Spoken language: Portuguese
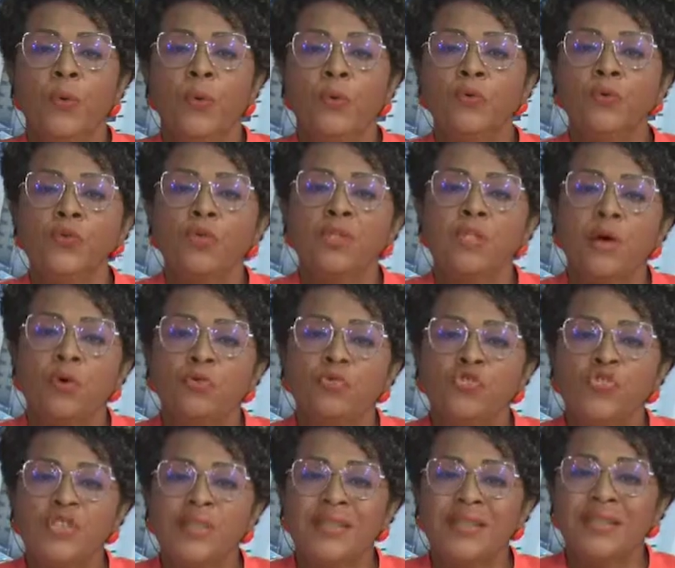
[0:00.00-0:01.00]
Um total
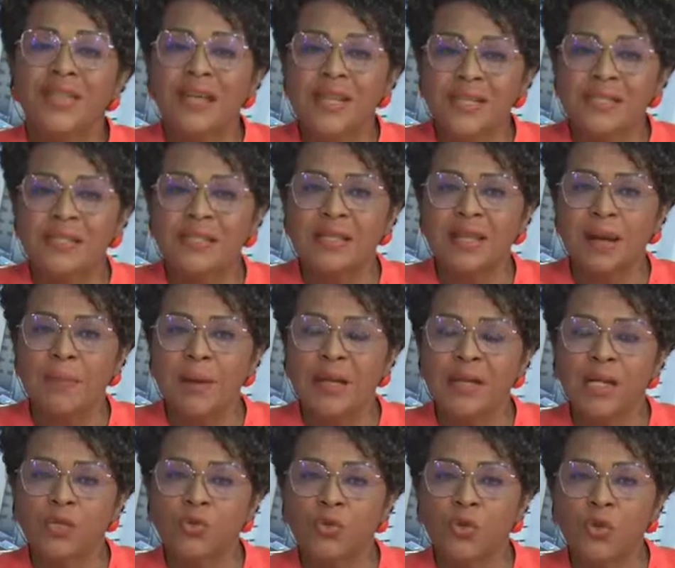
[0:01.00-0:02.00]
de 13
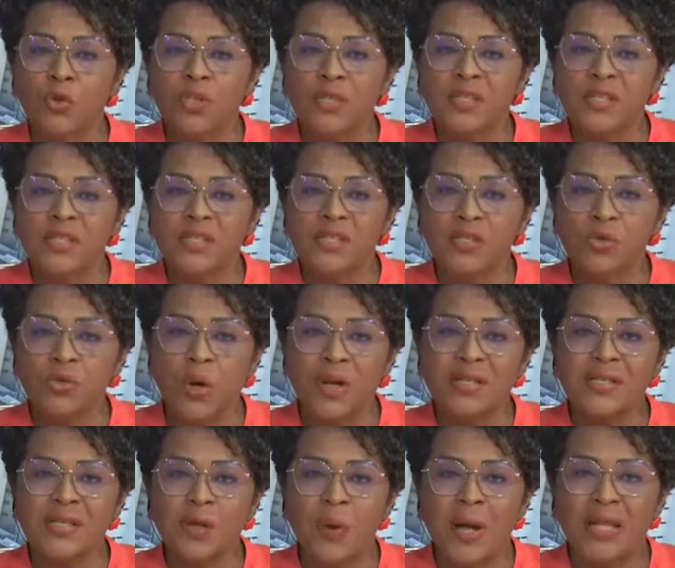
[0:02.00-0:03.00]
trabalhadores em
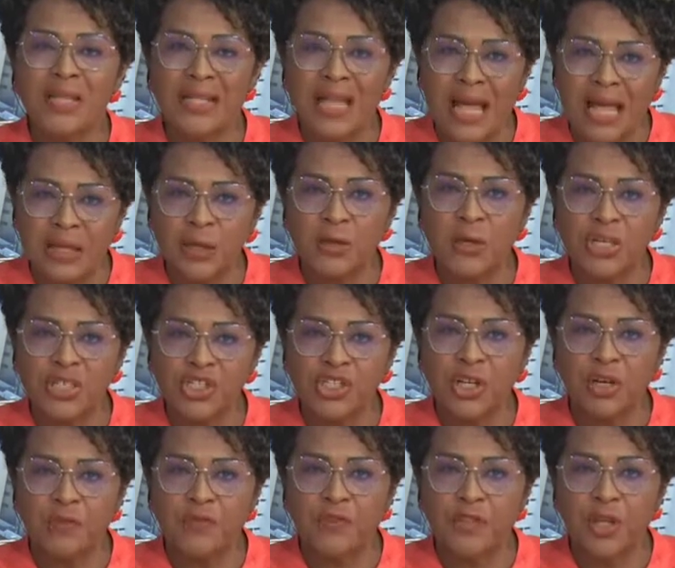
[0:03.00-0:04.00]
situação análoga à
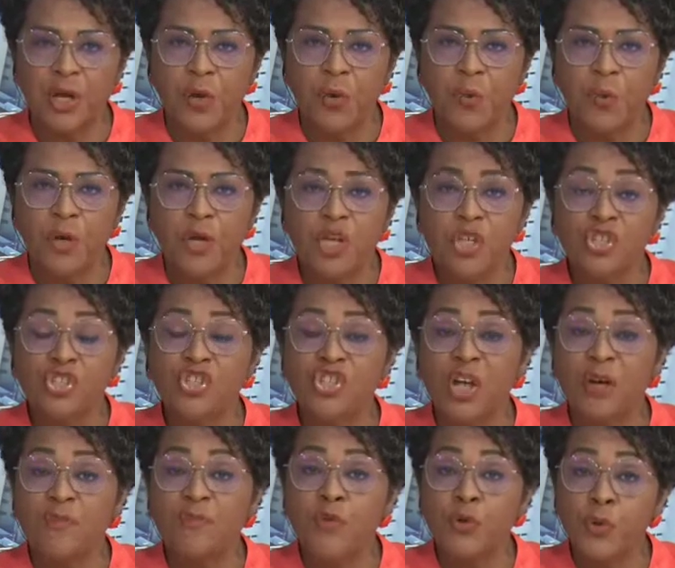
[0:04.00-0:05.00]
escravidão
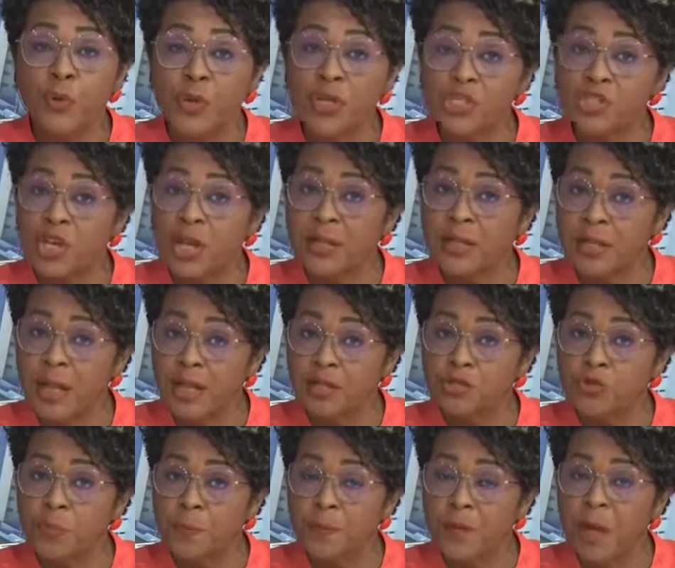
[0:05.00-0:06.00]
já foram
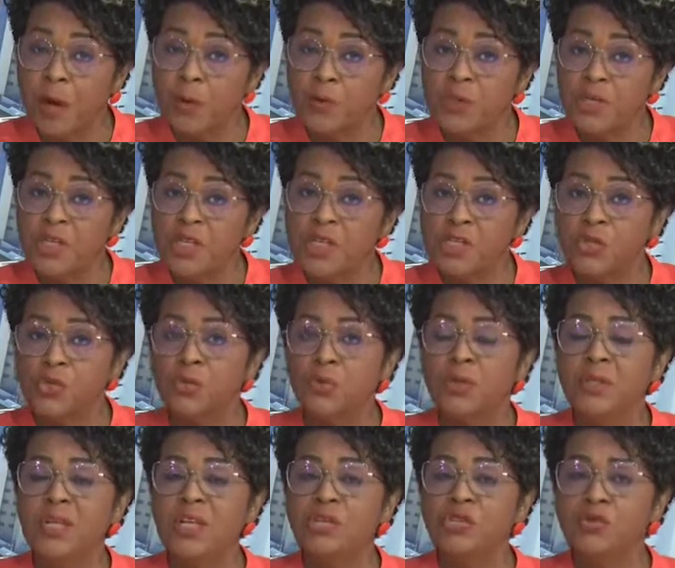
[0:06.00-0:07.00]
resgatados no Piauí, isso
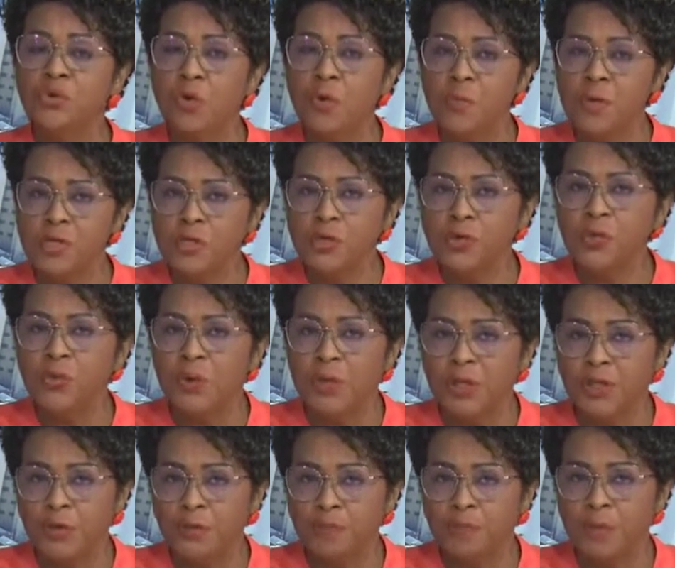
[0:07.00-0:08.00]
desde o começo do
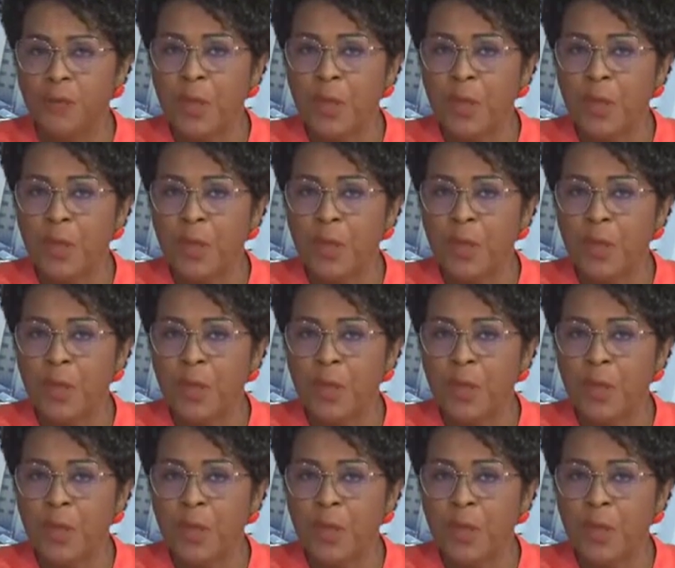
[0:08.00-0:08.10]
ano.